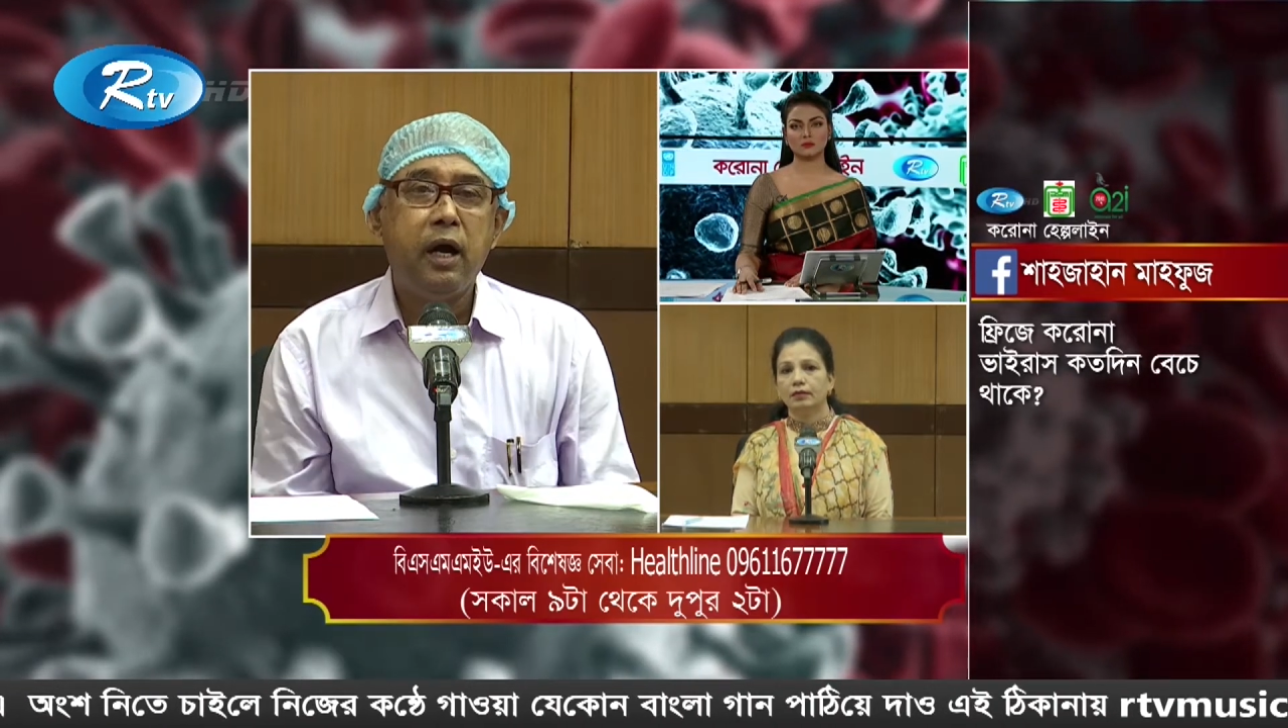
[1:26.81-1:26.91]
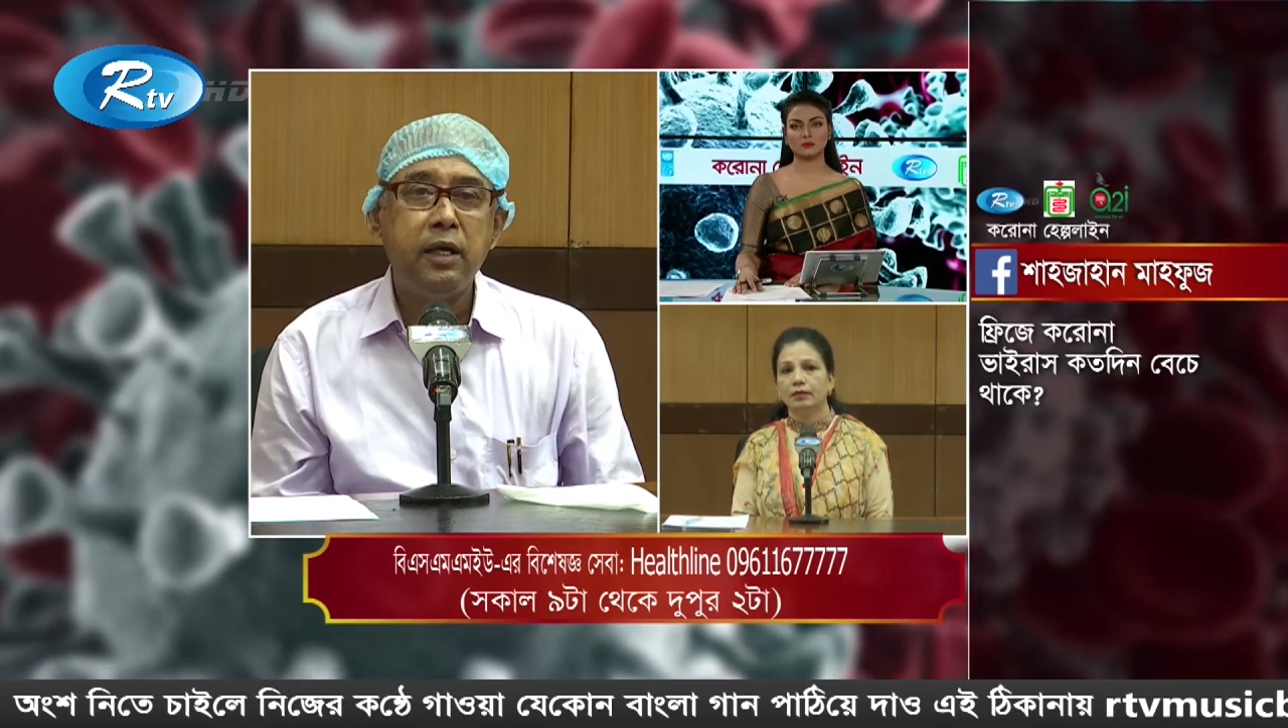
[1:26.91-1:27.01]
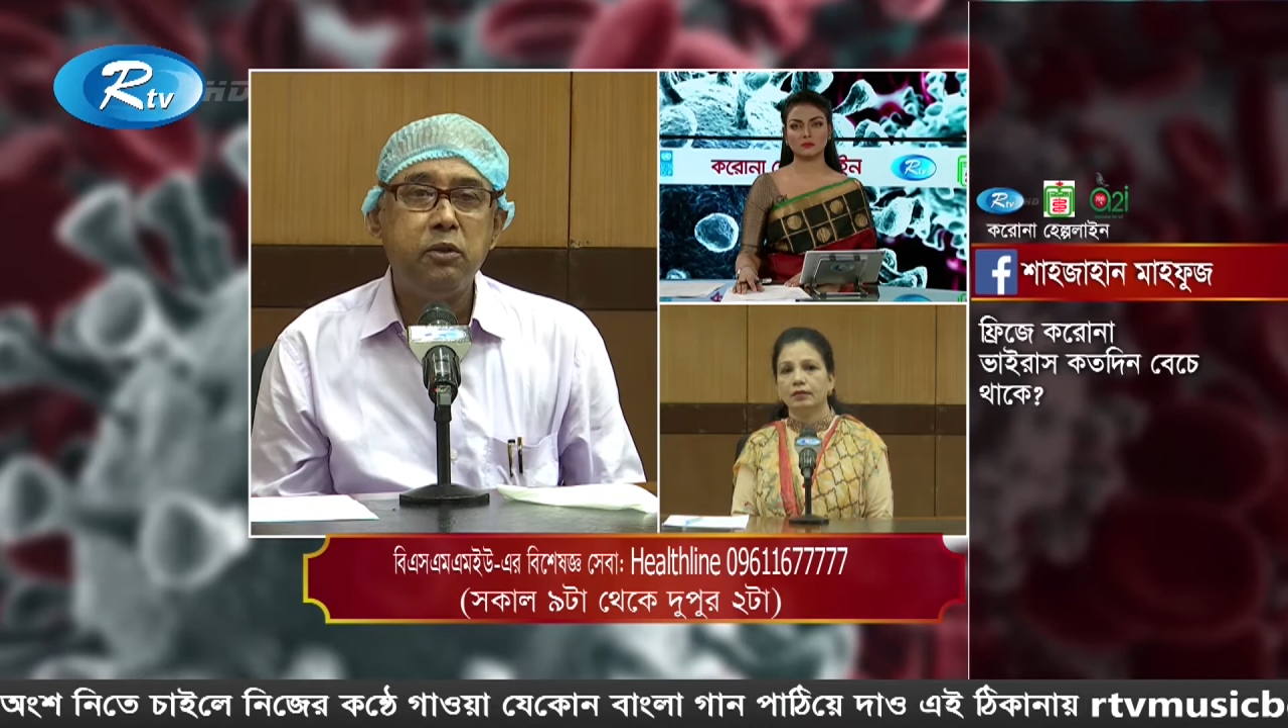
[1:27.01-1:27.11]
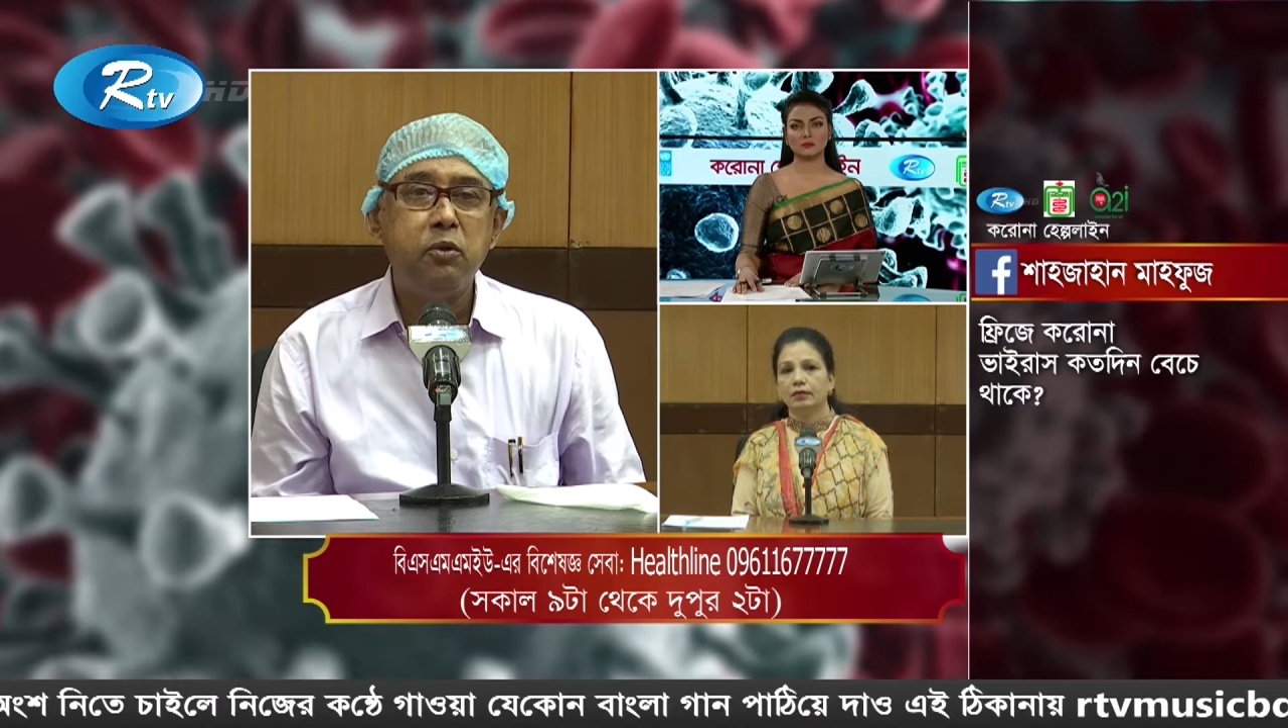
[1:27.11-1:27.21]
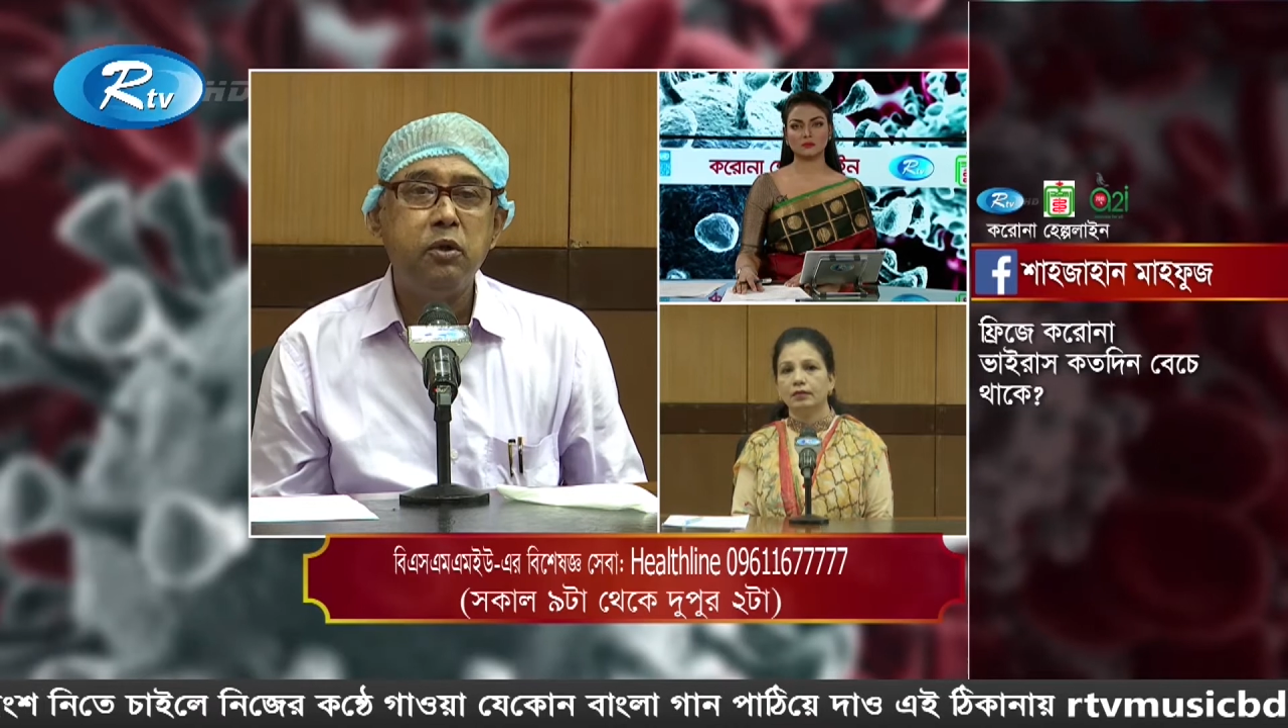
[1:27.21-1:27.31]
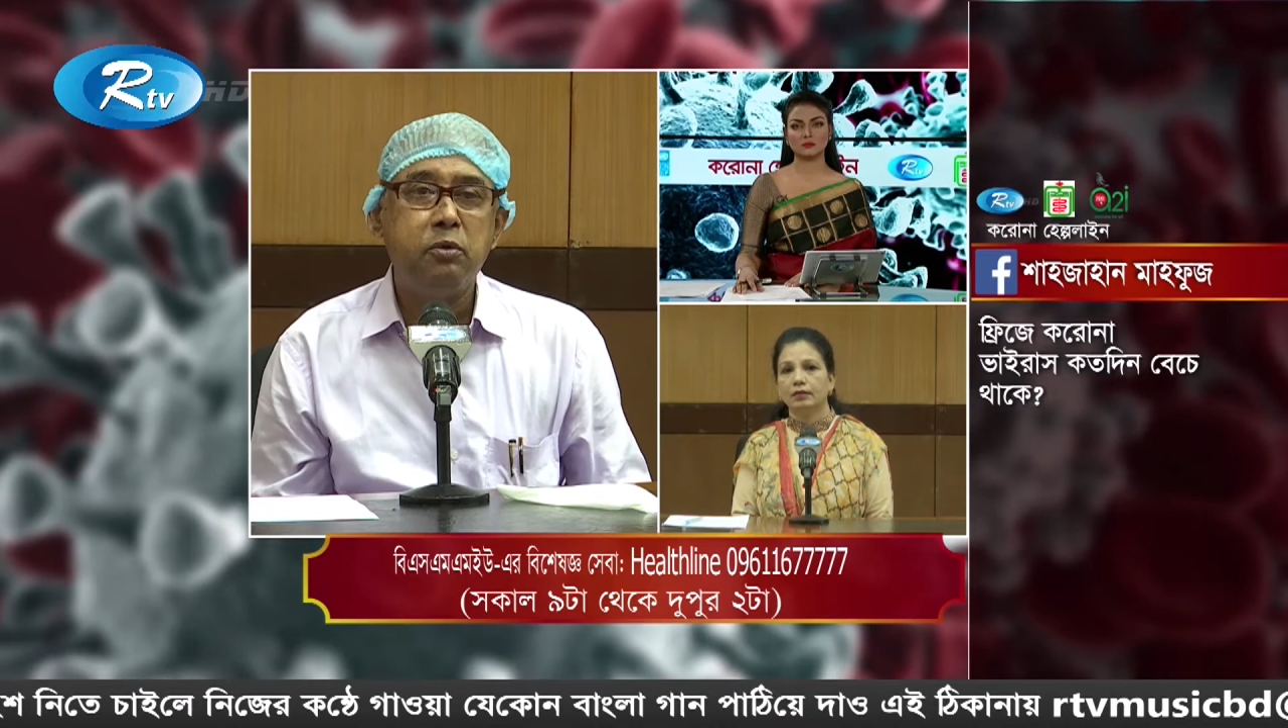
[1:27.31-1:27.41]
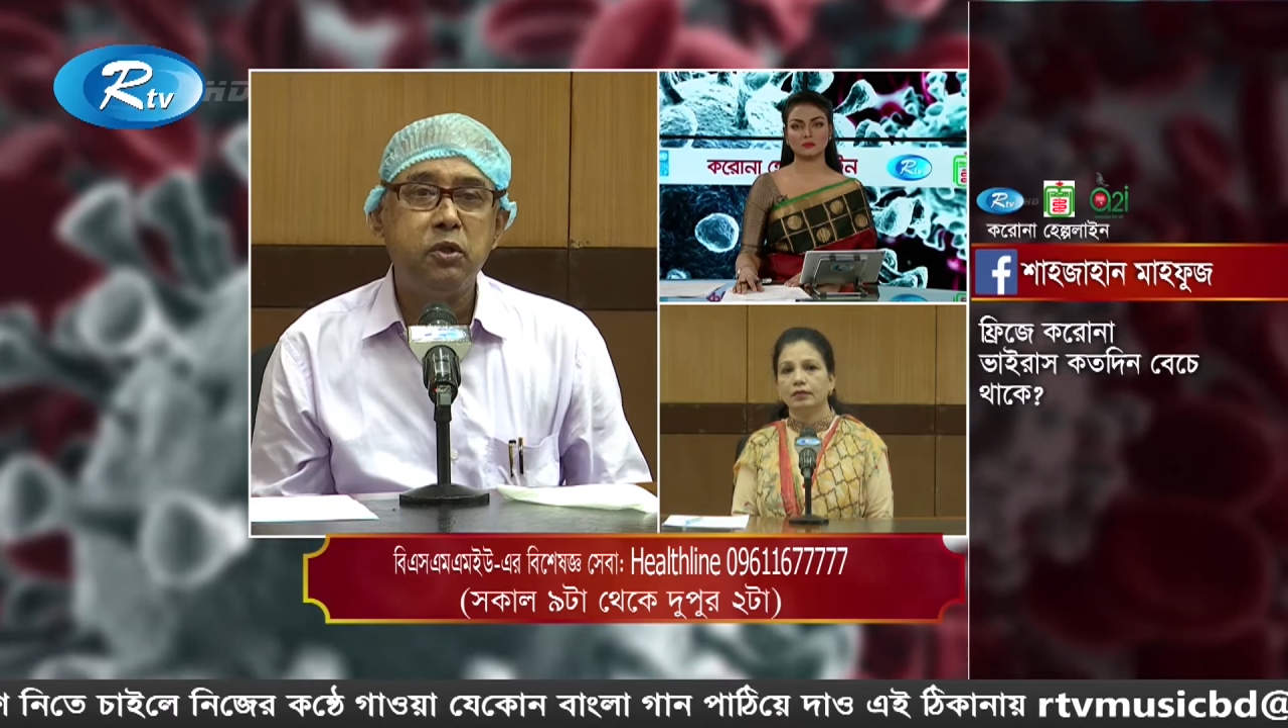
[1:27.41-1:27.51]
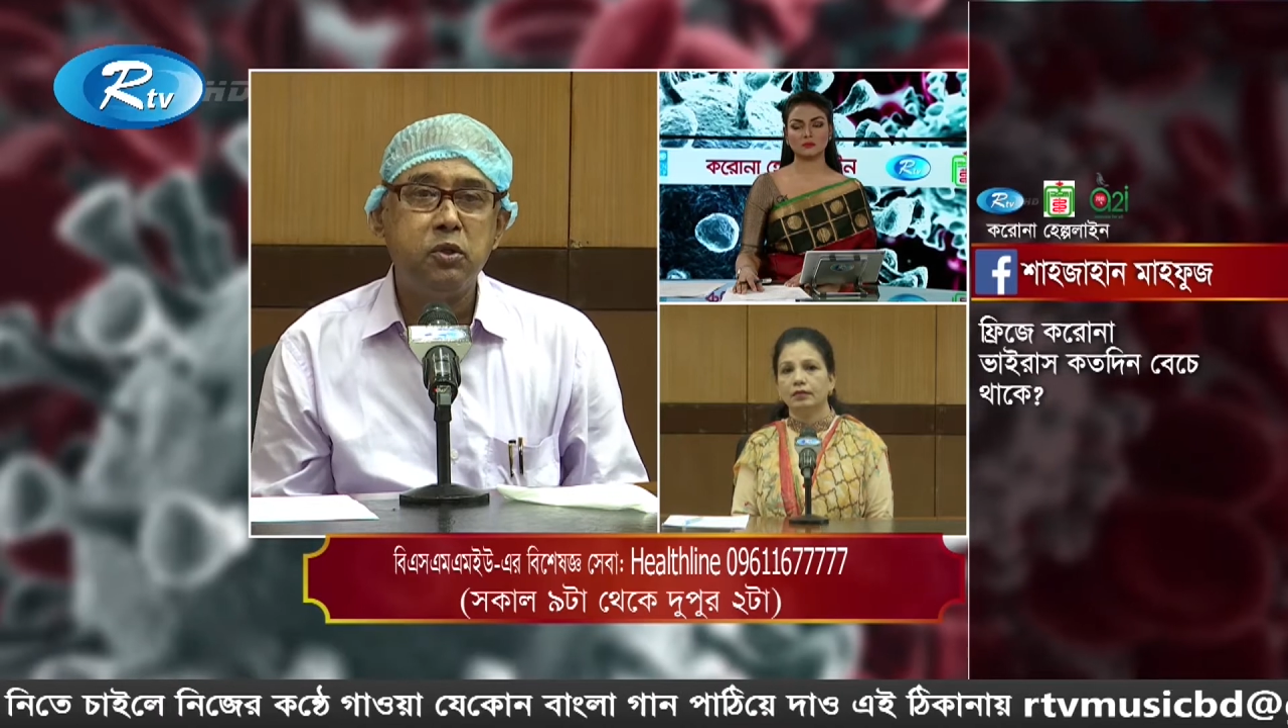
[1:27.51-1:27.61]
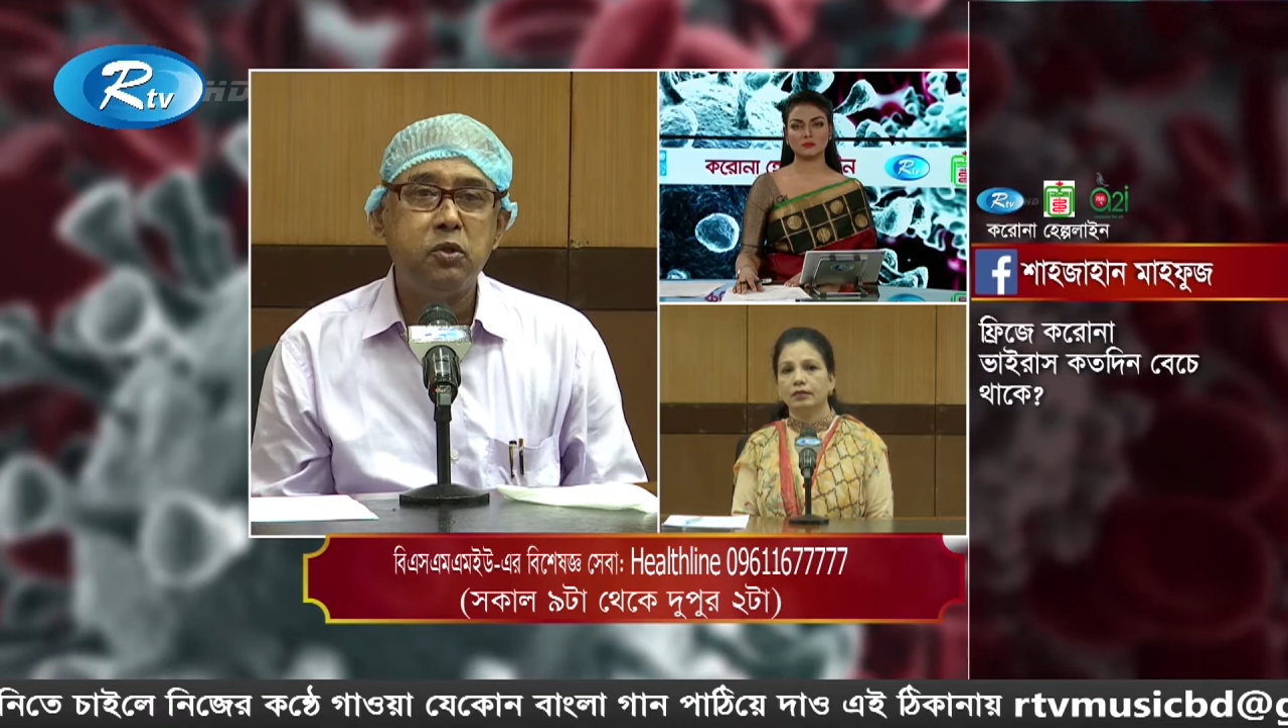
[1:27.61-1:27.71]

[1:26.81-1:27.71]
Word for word: আয়তন এবং